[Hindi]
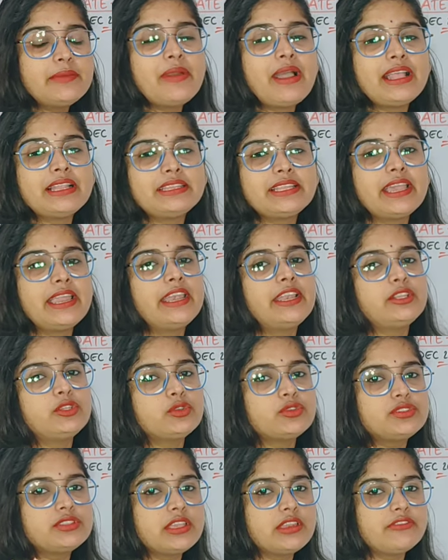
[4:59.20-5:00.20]
की बात करें
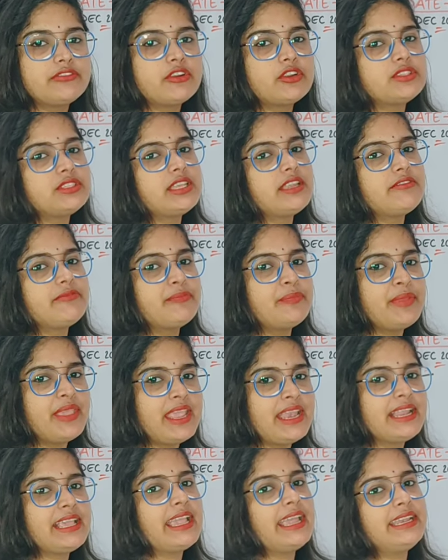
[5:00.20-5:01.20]
तो सिर्फ और सिर्फ
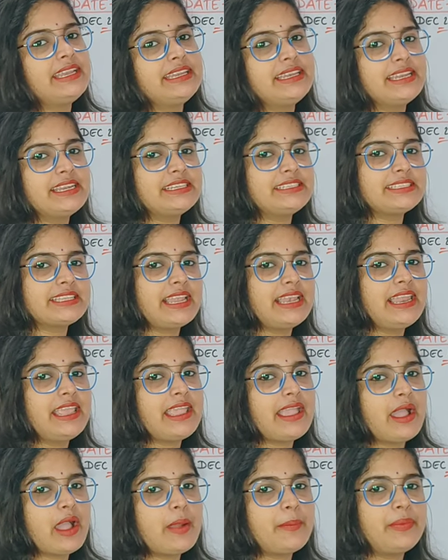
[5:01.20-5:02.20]
मेल कैंडिडेट्स के लिए
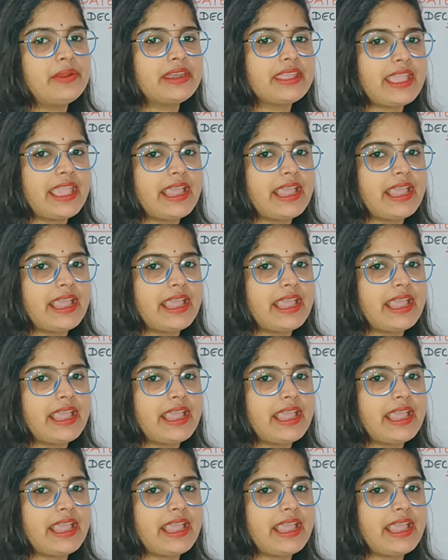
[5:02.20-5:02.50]
यहाँ पर